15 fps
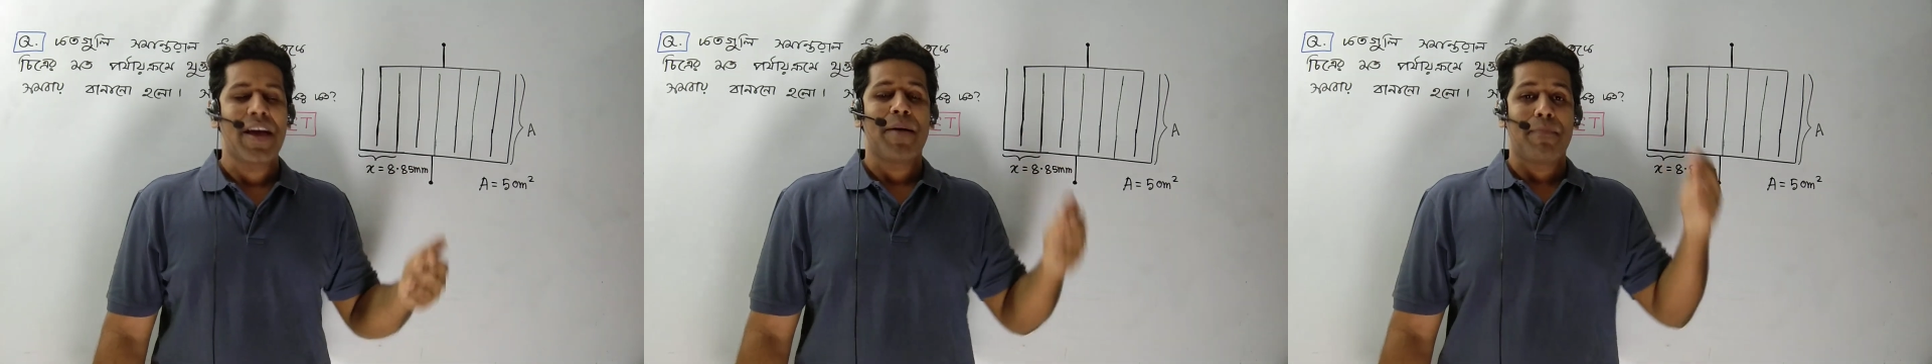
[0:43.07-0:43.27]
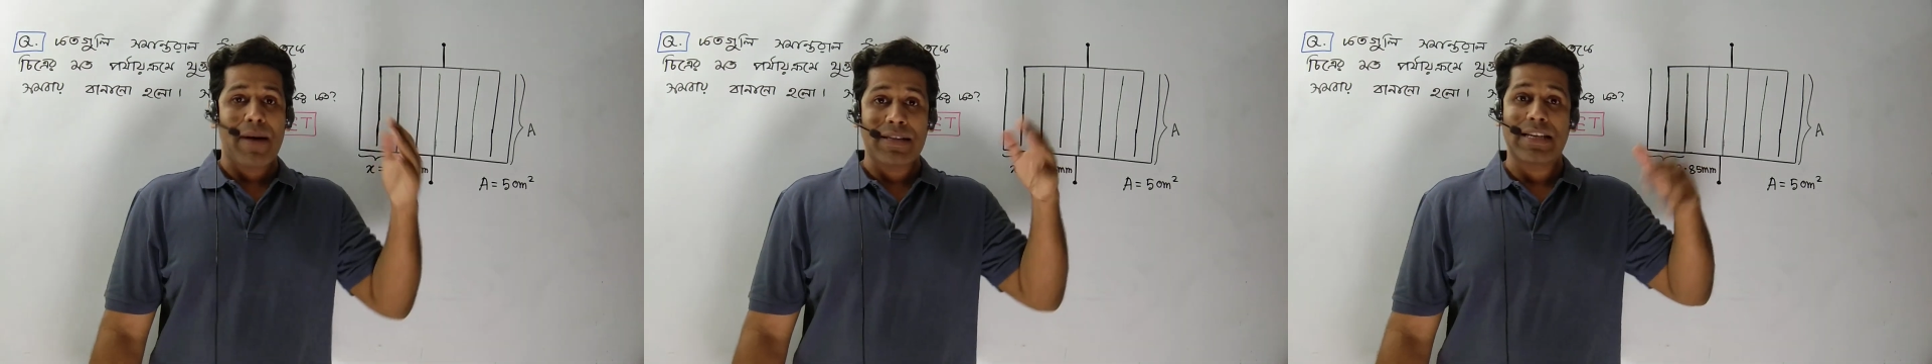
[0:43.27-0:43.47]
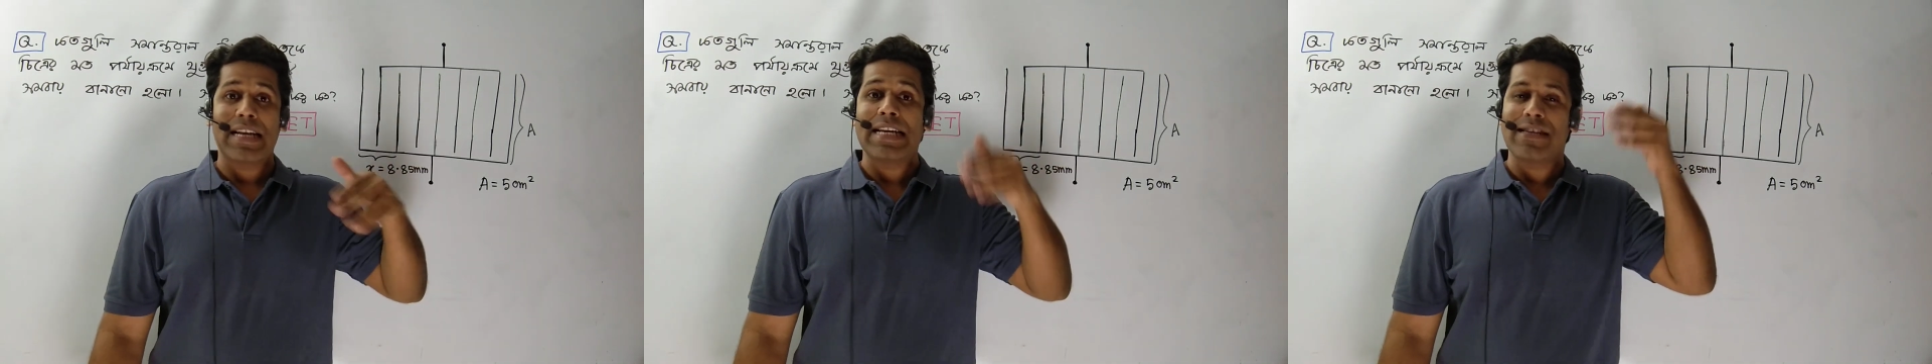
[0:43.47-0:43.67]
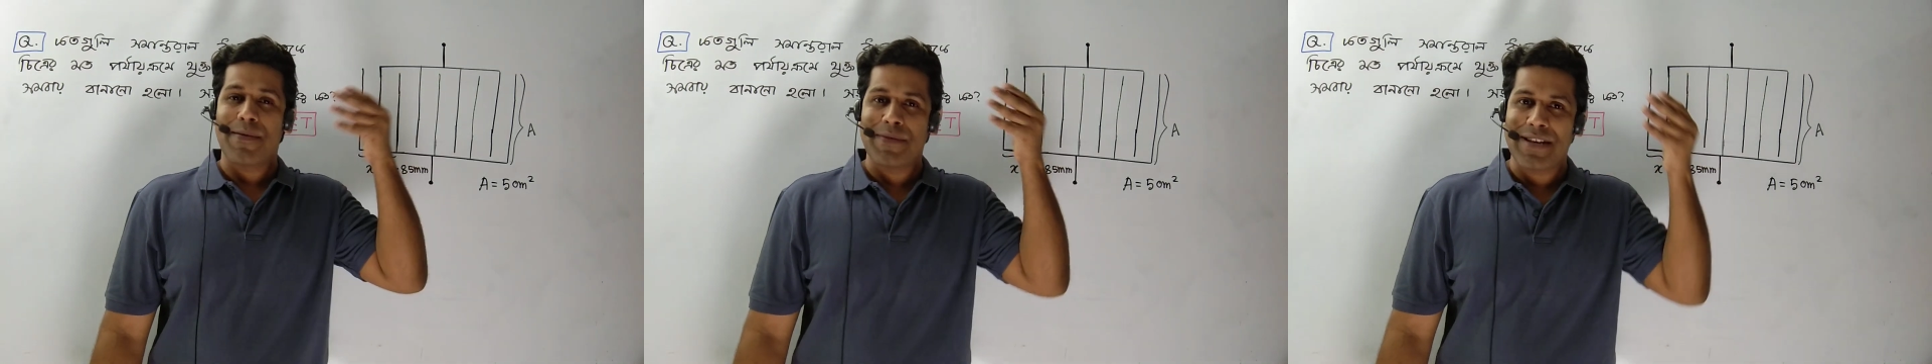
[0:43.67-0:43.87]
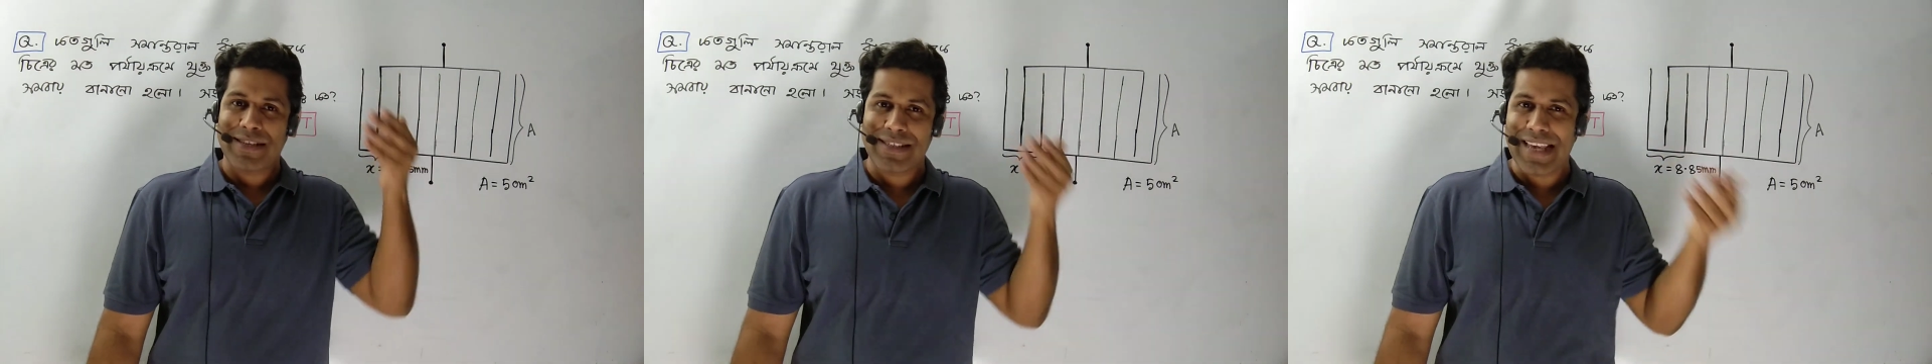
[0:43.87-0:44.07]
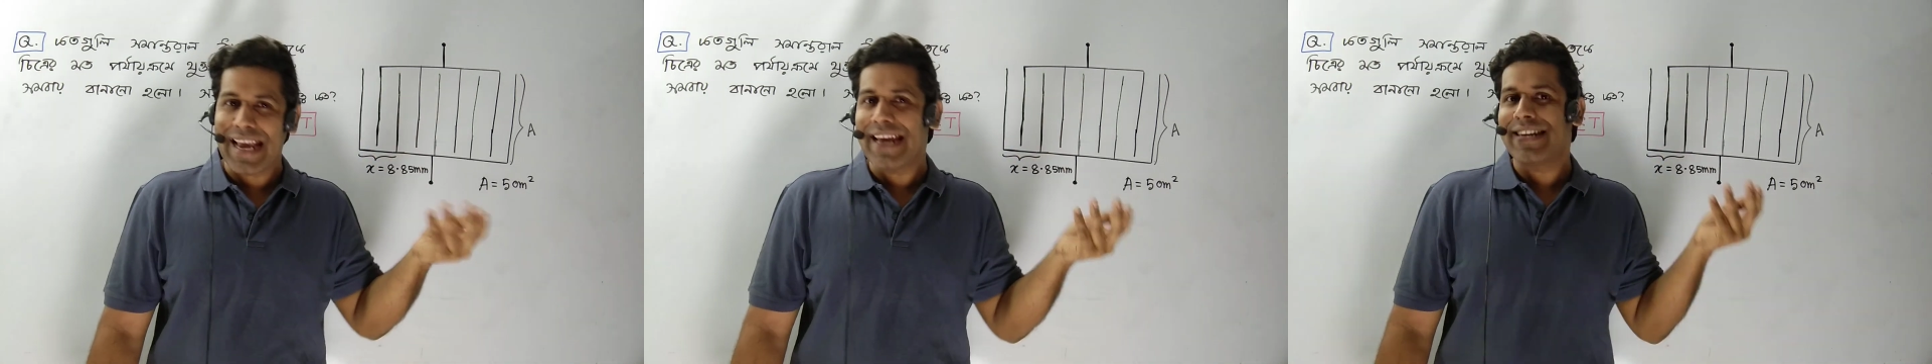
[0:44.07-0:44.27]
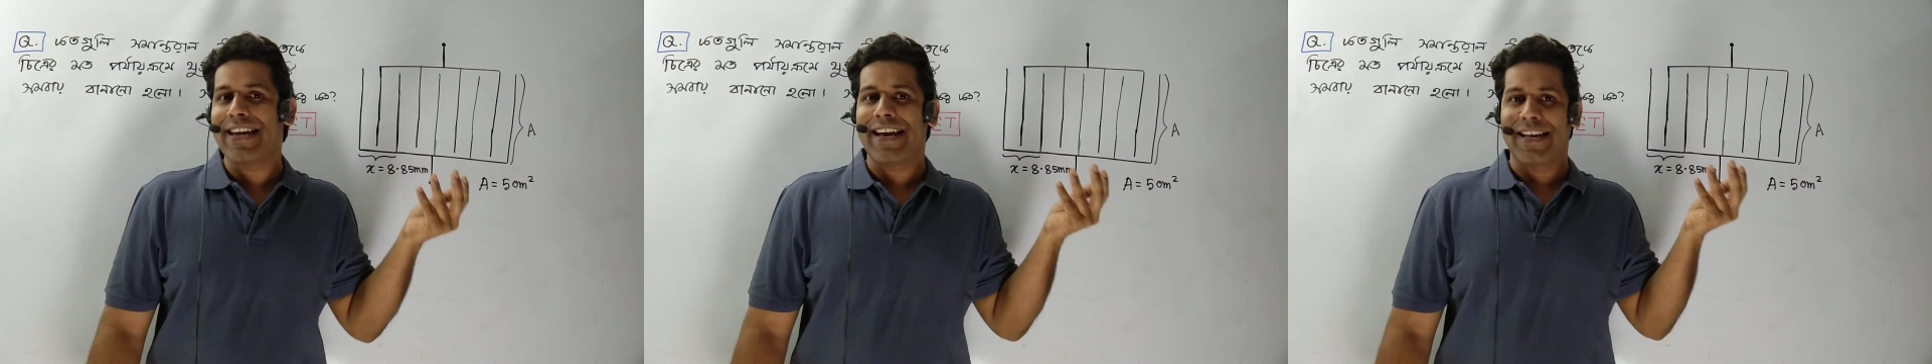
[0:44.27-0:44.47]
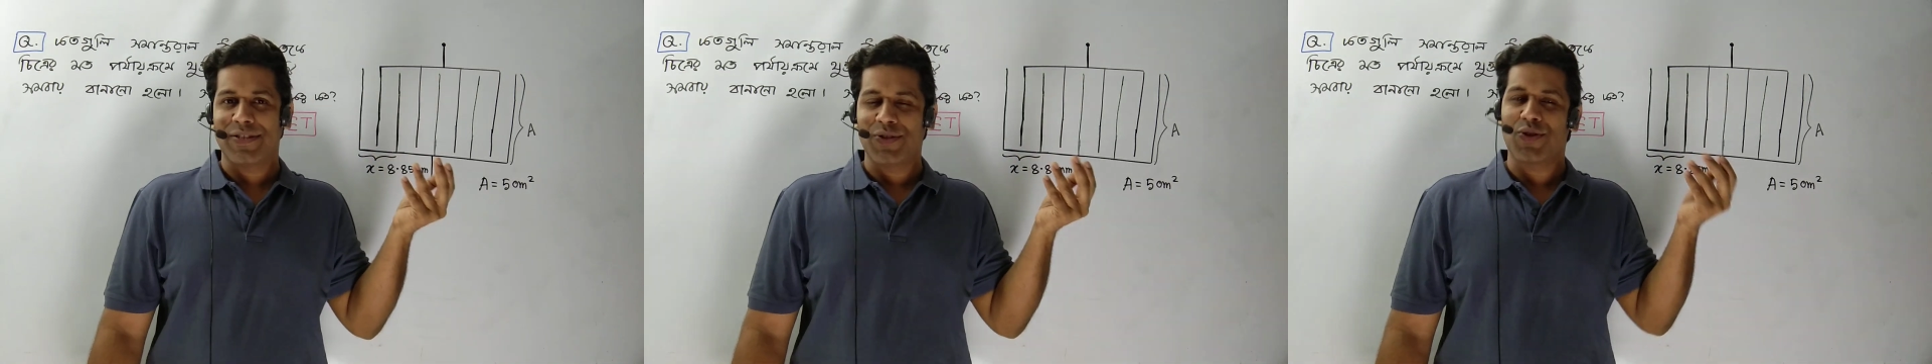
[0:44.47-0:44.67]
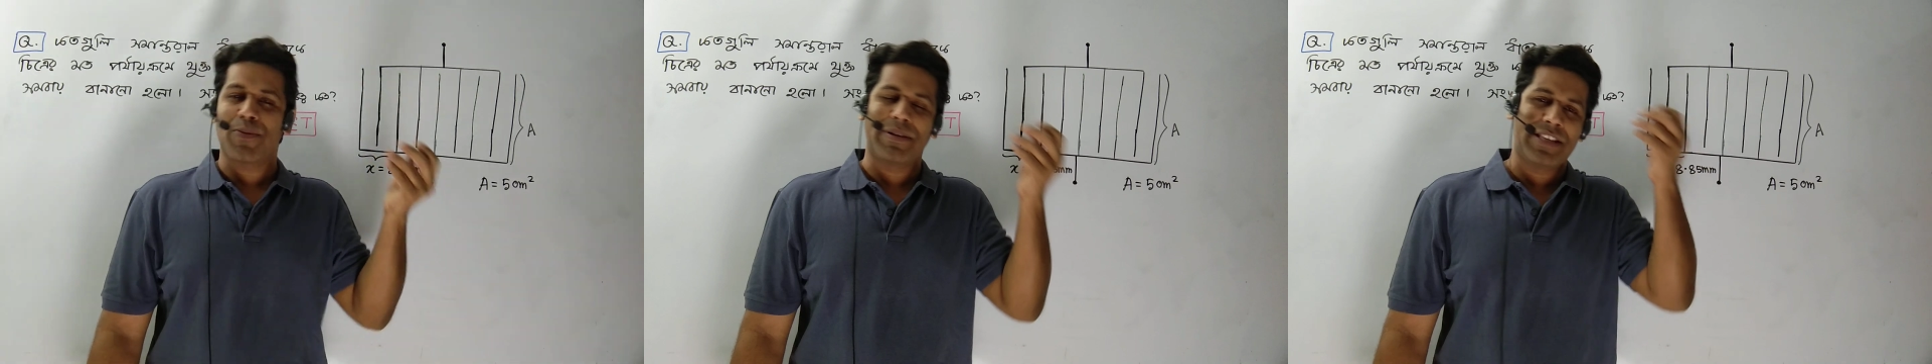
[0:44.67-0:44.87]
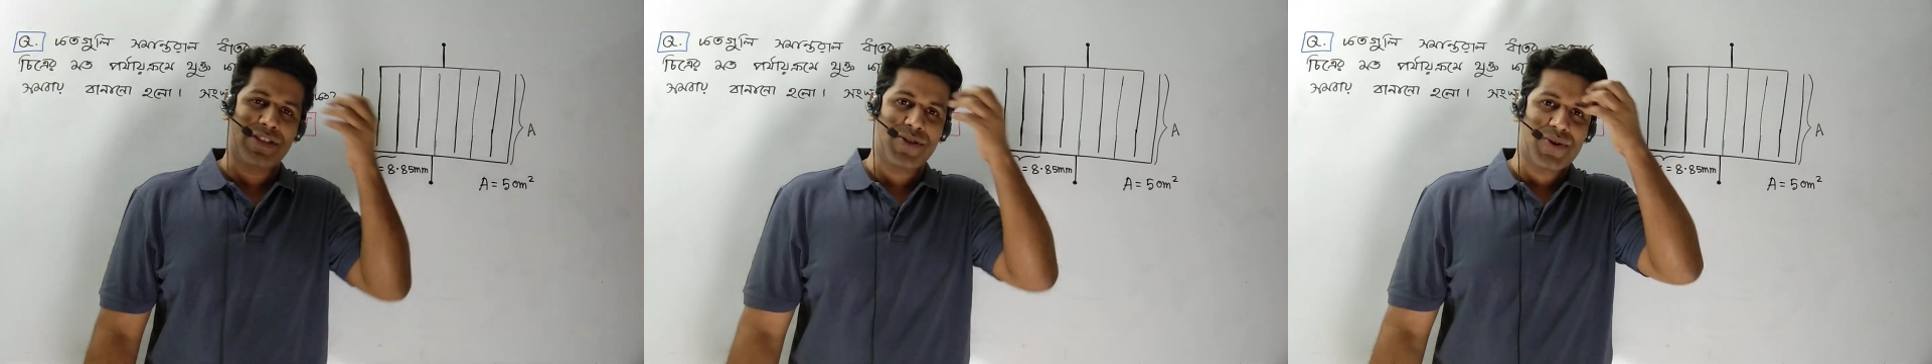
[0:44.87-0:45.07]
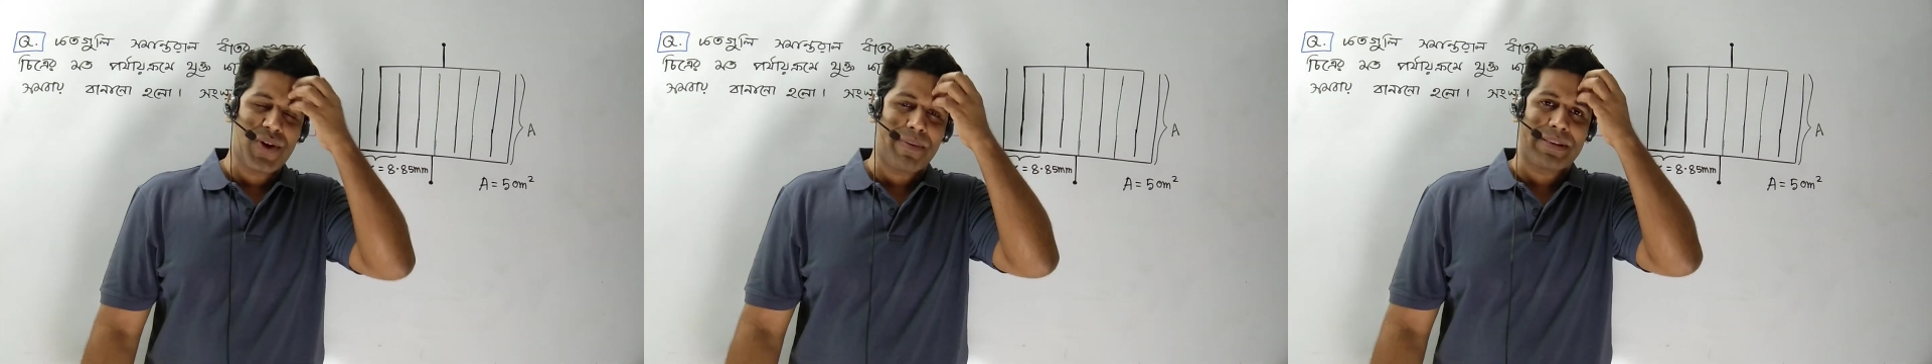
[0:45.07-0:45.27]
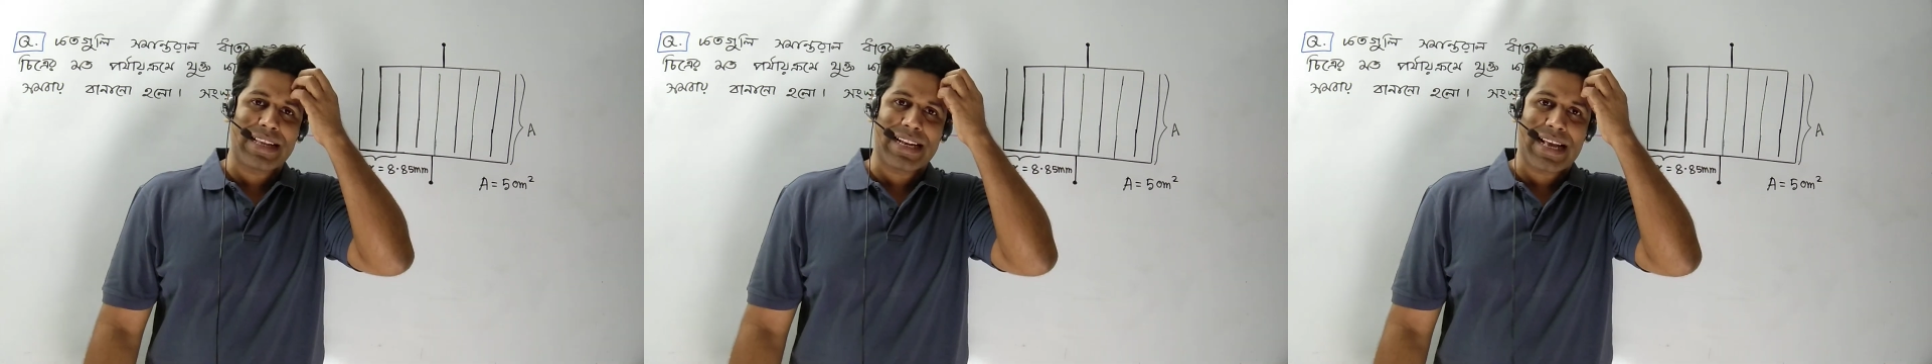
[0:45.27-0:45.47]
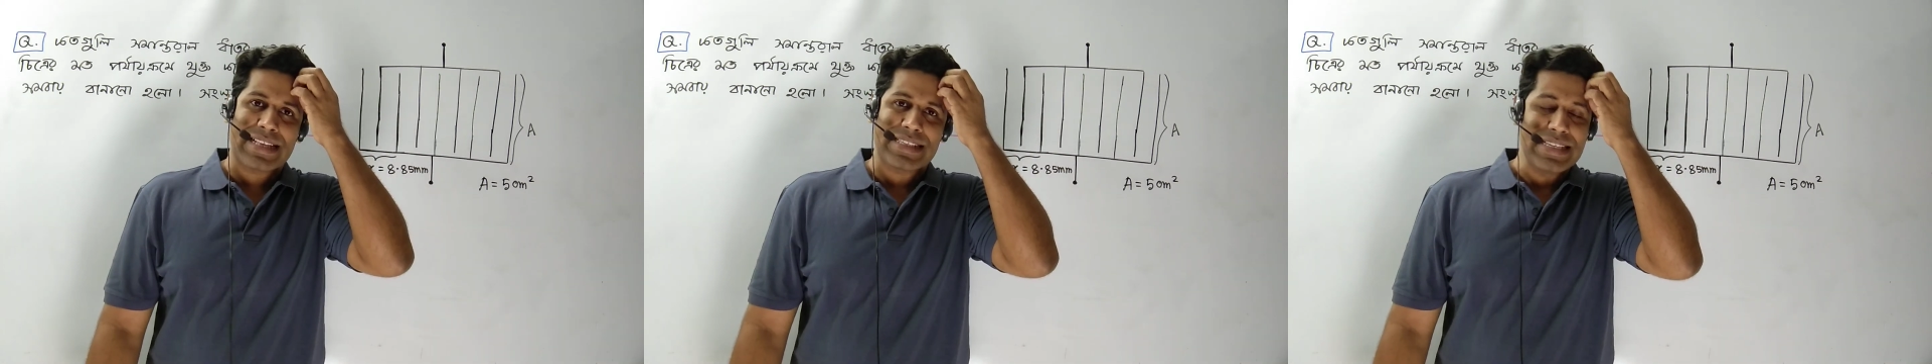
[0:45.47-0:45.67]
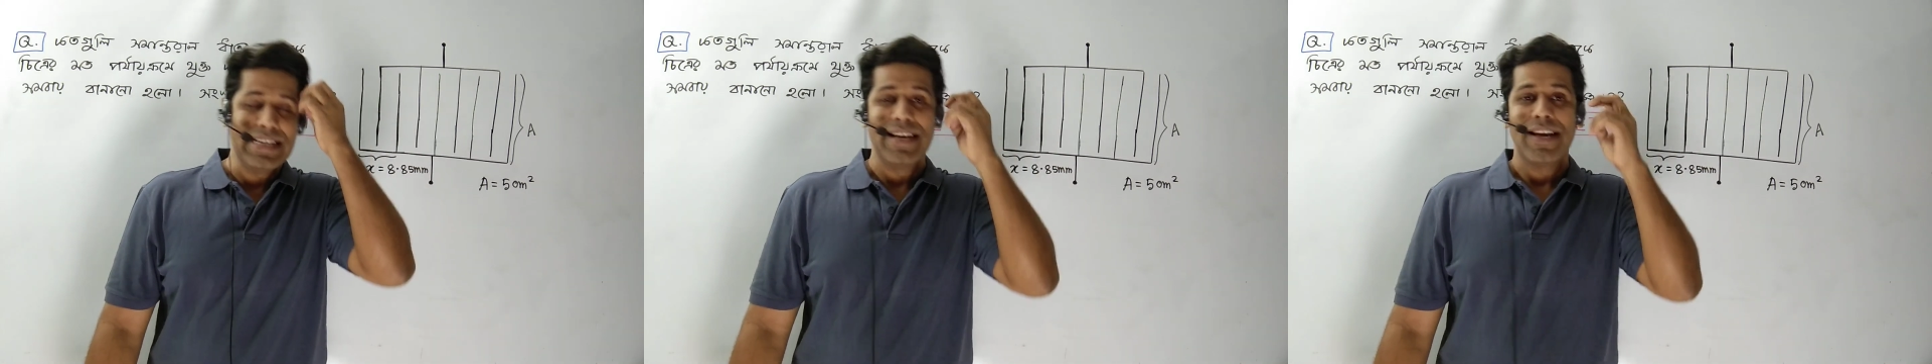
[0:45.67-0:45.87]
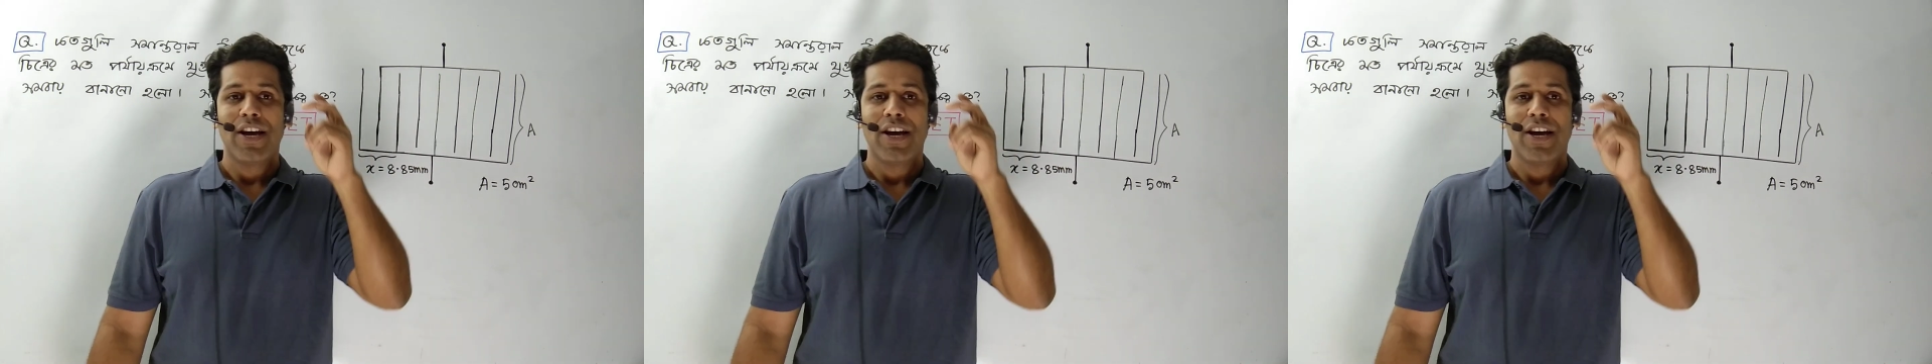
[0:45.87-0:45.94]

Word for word: বা যারা ইন্টারমিডিয়েট সেকেন্ড ইয়ারে আছো তোমাদের জন্য আমাদের কাছে